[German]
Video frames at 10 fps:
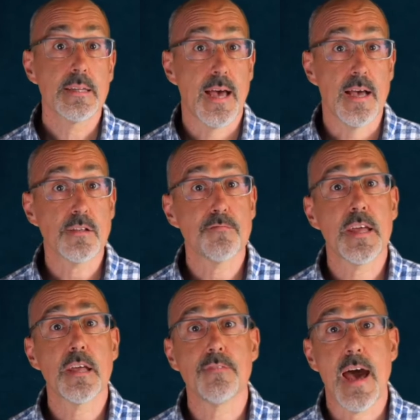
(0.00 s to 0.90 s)
das auf
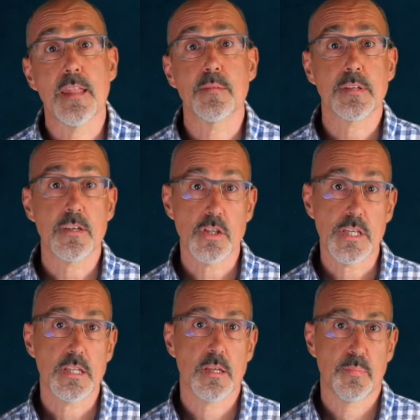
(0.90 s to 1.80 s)
einer wahren
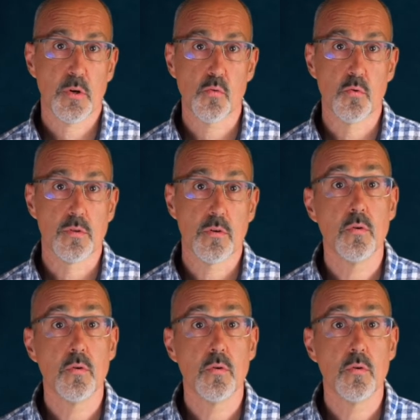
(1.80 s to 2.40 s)
Geschichte beruht